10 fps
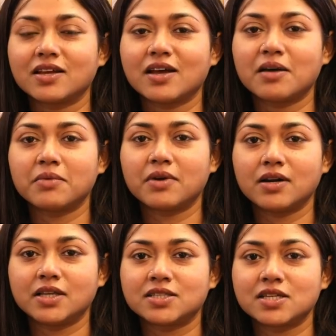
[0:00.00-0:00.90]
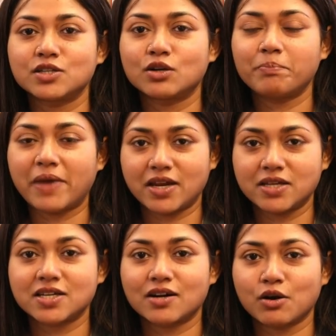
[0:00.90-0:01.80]
থেকে আমার ইচ্ছা ছিল
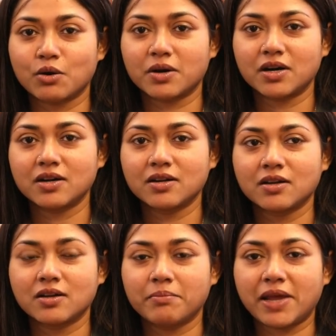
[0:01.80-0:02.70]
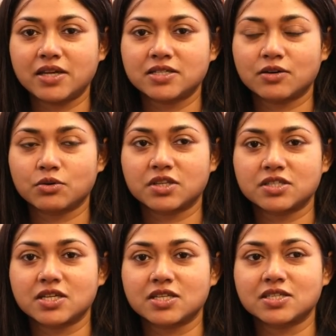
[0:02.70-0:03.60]
পেইন্টার হওয়ার পেইন্টার হতে
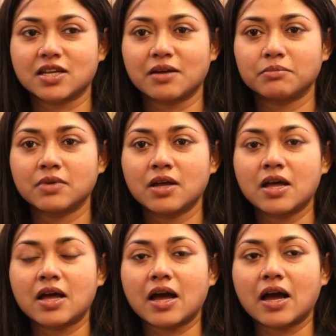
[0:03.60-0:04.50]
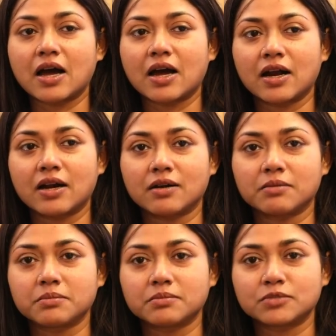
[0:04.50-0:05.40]
চেয়েছিলাম আর
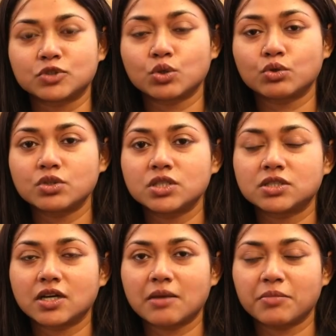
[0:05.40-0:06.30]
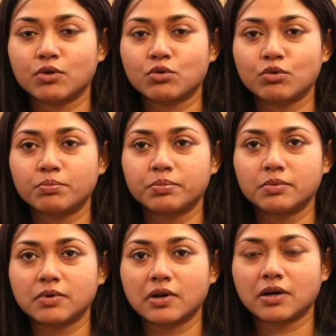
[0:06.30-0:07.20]
সত্যজিৎ রায়ের আমি খুব
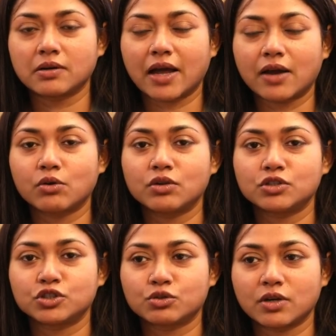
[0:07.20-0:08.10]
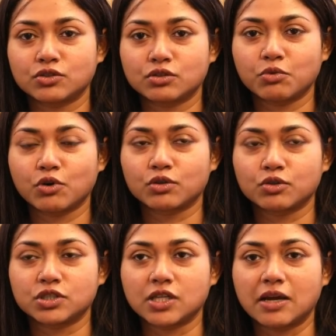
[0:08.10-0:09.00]
একনিষ্ঠ একজন ভক্ত
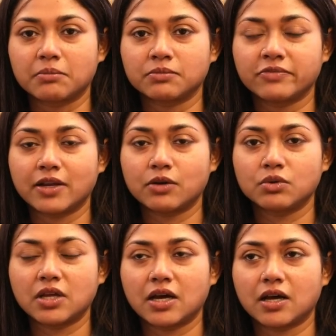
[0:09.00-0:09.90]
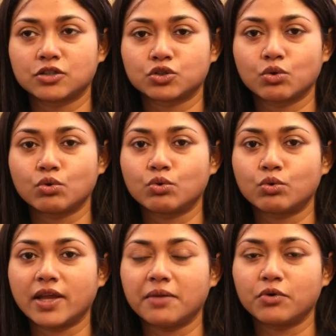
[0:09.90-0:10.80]
ছিলাম ফেলুদা শঙ্কু
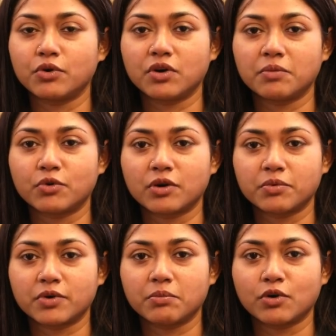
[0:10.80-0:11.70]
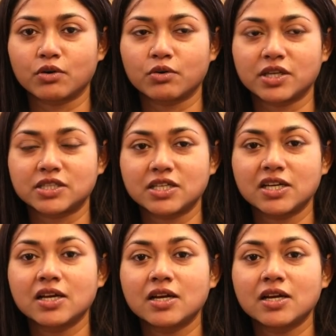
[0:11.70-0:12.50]
এই বইগুলো পড়ে পড়ে বড় হয়েছি